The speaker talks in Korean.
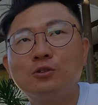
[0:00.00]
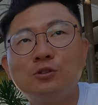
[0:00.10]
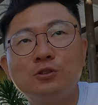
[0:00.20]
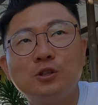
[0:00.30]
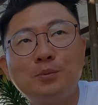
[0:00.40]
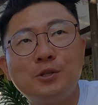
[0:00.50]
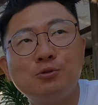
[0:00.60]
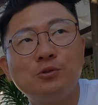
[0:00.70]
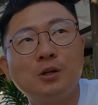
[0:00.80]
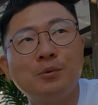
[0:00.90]
어떤 정책을
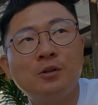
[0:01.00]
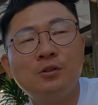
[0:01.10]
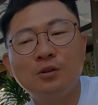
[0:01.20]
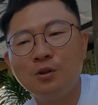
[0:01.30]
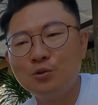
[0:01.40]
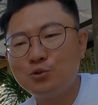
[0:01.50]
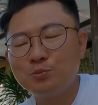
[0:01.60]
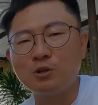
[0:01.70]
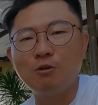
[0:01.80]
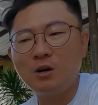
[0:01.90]
펼치고 있냐면은
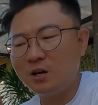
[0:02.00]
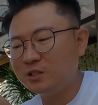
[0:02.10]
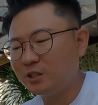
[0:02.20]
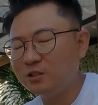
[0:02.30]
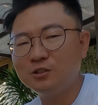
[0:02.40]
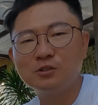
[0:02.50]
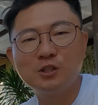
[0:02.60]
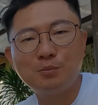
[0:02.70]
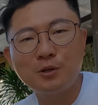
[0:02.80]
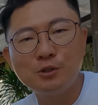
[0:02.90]
좀 정화시키는
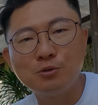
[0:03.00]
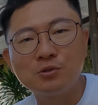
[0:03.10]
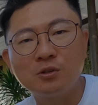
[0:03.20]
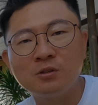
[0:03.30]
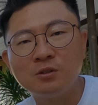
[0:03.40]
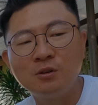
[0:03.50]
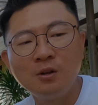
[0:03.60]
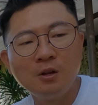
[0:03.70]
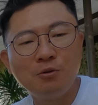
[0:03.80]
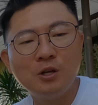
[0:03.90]
정책을 펼치고 있어요.
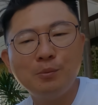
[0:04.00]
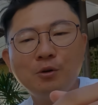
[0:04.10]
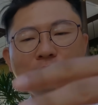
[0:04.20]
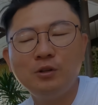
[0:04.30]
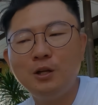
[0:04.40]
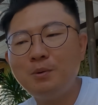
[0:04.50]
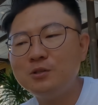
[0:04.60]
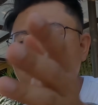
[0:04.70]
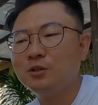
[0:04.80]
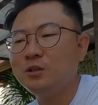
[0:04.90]
왜냐면
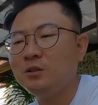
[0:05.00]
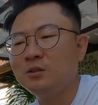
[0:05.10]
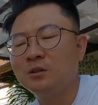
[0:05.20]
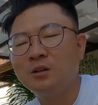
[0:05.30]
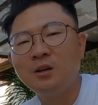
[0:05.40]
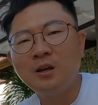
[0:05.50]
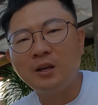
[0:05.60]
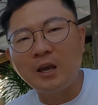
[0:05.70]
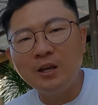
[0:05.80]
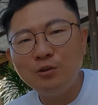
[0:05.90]
일반적인
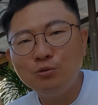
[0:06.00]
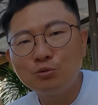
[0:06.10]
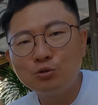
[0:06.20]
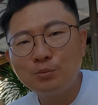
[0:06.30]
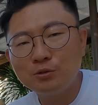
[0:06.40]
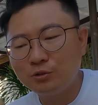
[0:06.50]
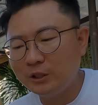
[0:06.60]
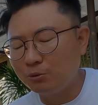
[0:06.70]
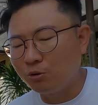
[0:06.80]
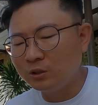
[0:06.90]
개인
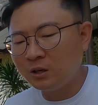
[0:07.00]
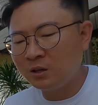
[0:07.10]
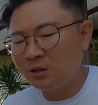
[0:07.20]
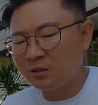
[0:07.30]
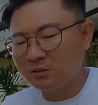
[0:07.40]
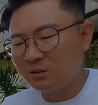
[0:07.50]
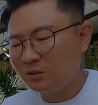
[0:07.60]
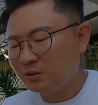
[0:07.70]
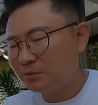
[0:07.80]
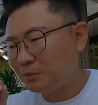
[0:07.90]
유튜버들이 워낙
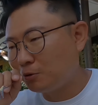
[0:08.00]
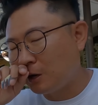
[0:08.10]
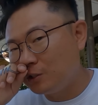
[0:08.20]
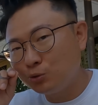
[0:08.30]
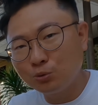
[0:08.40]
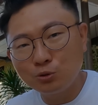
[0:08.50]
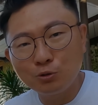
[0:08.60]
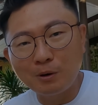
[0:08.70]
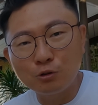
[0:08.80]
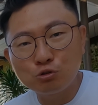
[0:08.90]
막
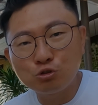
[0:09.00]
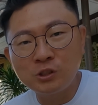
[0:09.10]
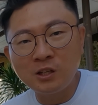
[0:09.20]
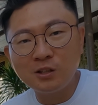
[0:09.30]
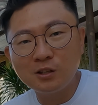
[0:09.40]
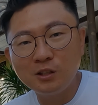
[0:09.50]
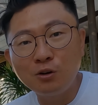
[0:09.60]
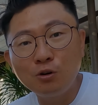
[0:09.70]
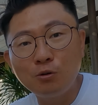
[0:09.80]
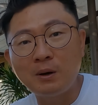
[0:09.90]
관종들도 막 그 주작
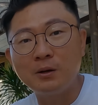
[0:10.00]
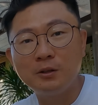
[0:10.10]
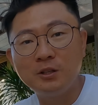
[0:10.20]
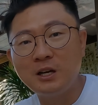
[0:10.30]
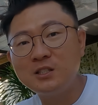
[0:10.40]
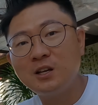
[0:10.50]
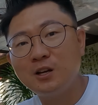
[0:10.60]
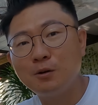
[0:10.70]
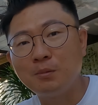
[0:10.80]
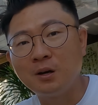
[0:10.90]
이런 거 막
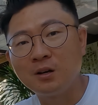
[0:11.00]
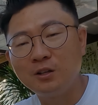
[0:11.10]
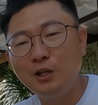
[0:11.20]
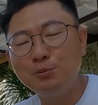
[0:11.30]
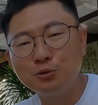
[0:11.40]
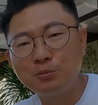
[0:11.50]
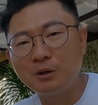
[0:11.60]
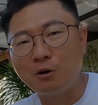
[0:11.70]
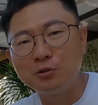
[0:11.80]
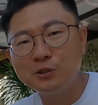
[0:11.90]
하잖아요. 막 일부러 막
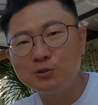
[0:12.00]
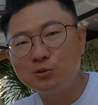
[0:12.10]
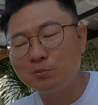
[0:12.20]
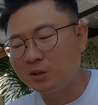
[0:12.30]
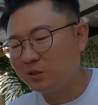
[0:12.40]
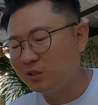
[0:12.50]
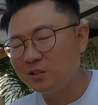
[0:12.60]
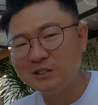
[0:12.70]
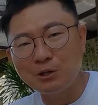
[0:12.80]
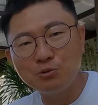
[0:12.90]
거짓으로 막
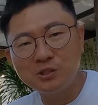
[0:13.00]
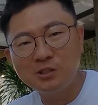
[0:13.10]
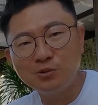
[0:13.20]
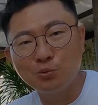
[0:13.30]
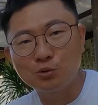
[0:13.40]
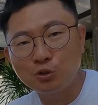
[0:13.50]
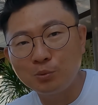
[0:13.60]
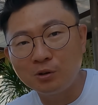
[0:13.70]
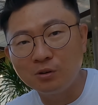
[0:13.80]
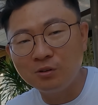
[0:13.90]
짜고 치는
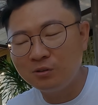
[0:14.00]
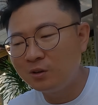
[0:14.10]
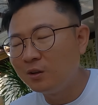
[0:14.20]
스톱 이런 거.